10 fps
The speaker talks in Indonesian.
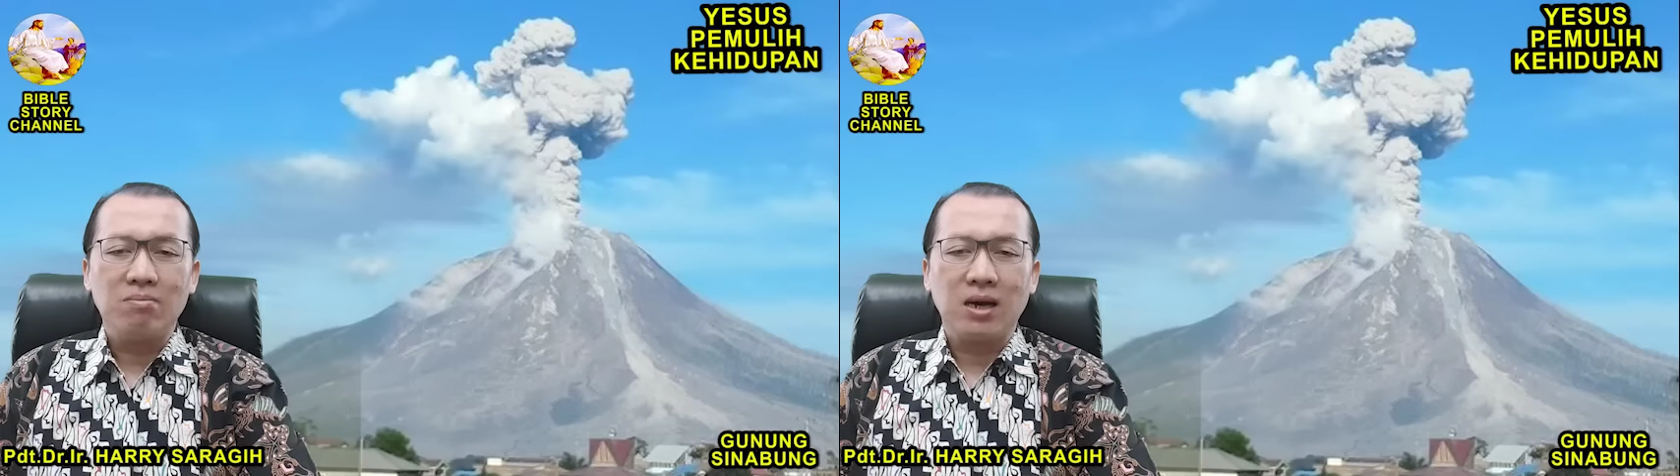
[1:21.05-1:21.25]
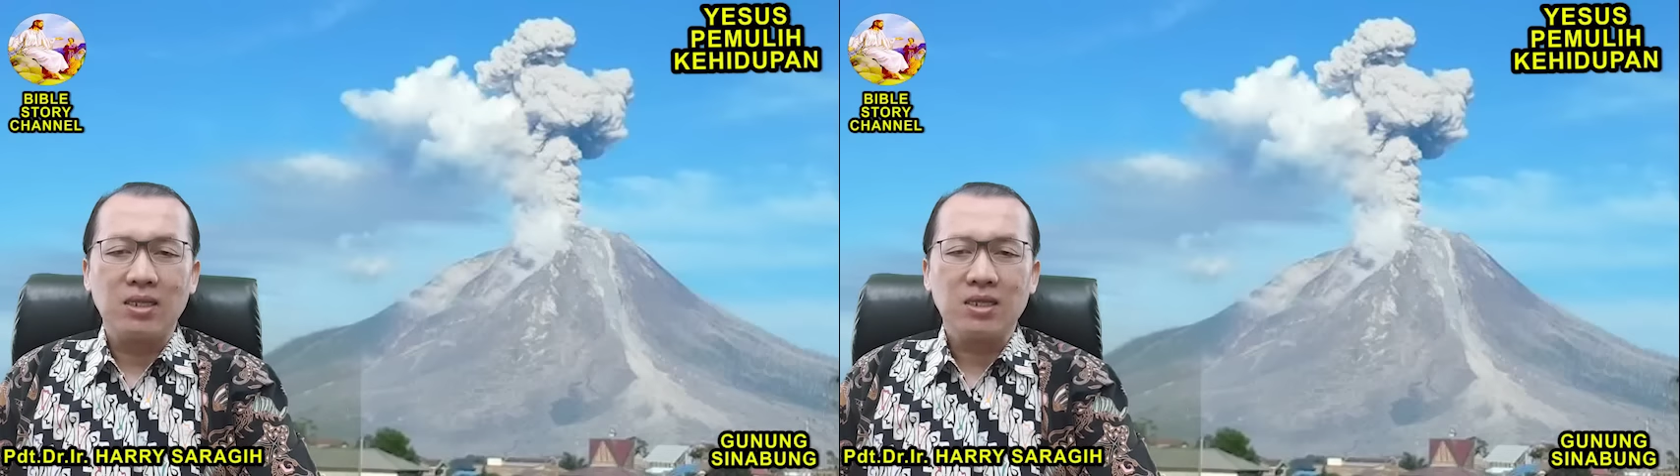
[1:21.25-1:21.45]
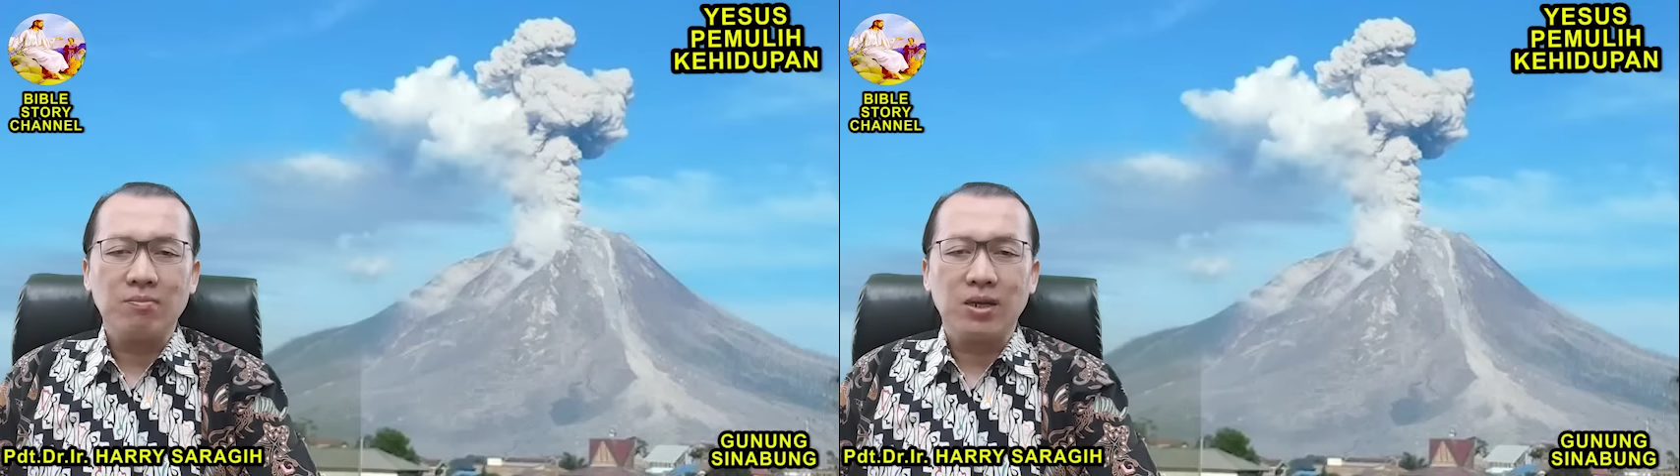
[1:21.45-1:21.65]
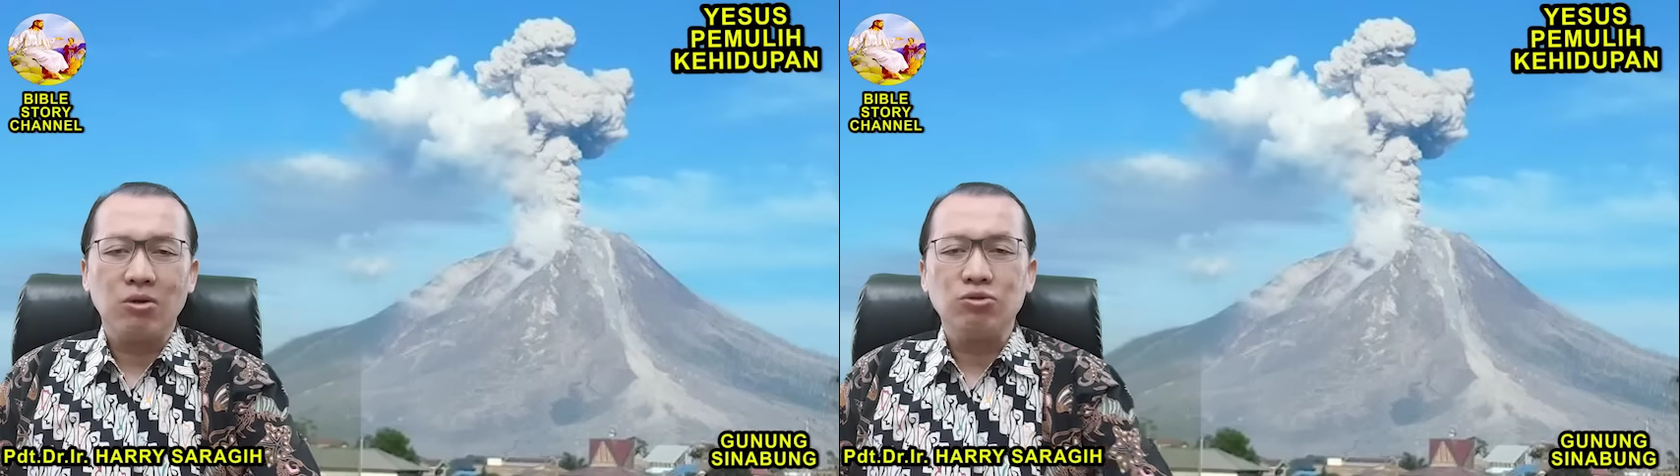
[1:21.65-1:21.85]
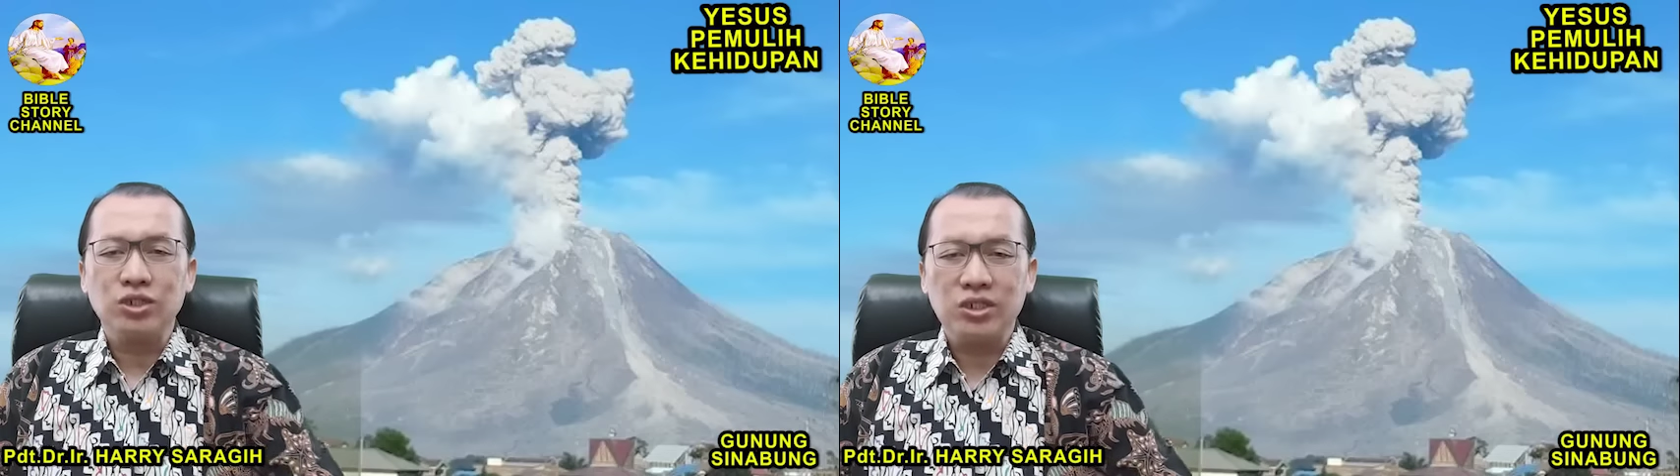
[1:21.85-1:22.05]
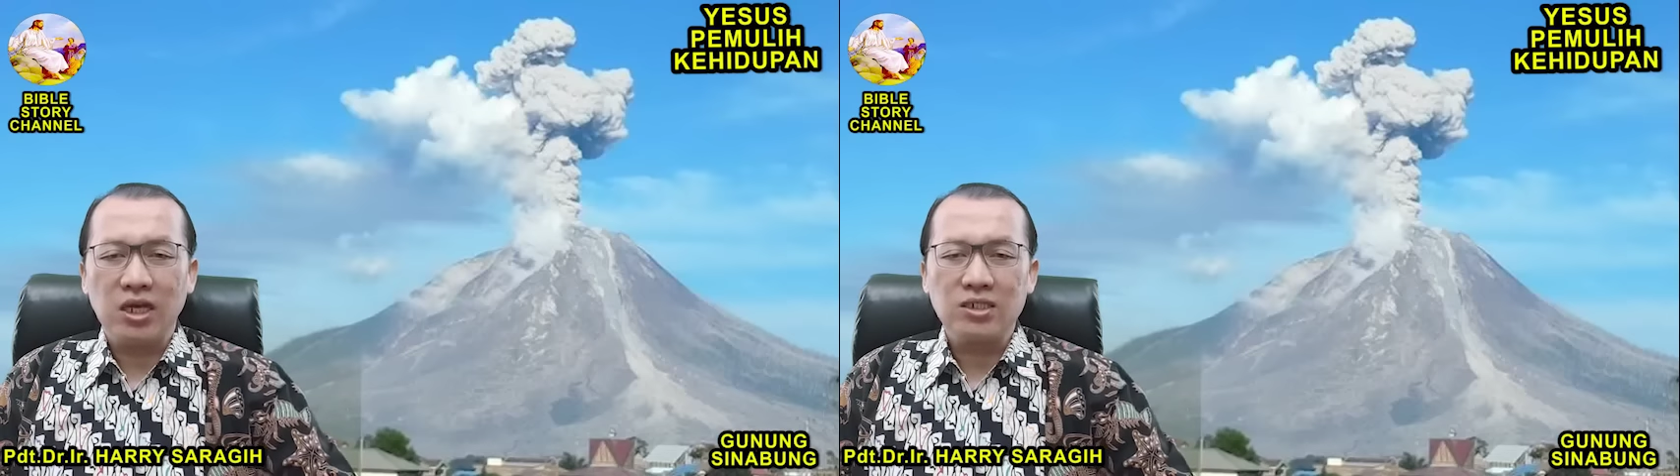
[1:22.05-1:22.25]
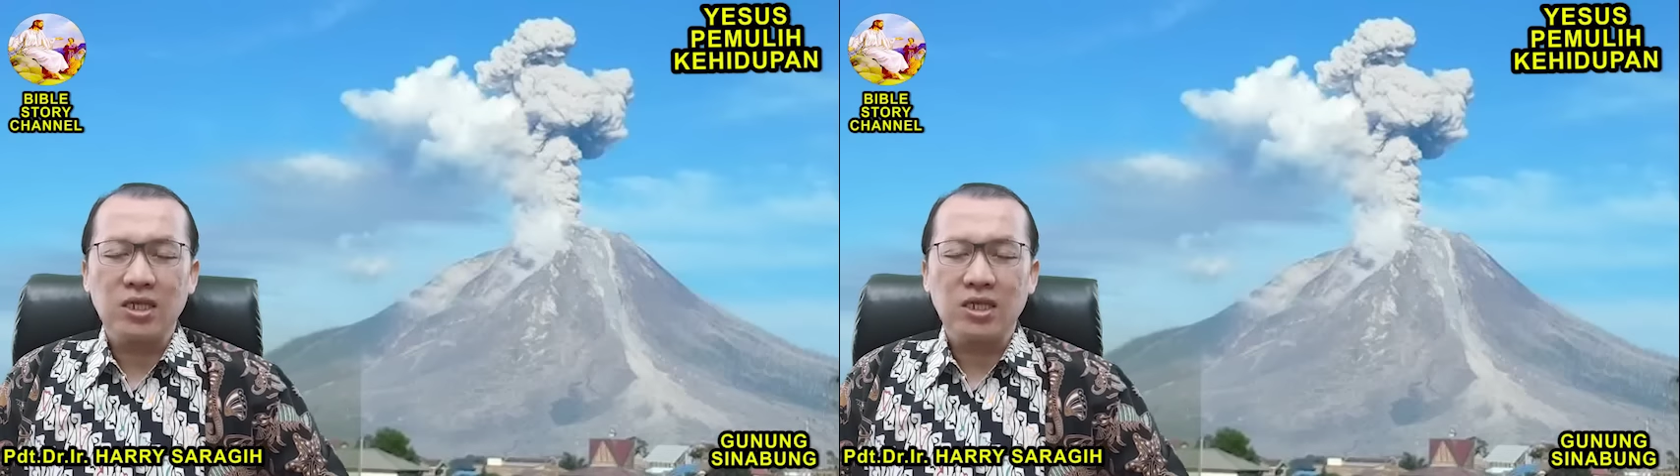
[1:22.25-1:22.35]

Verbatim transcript: mati pada usia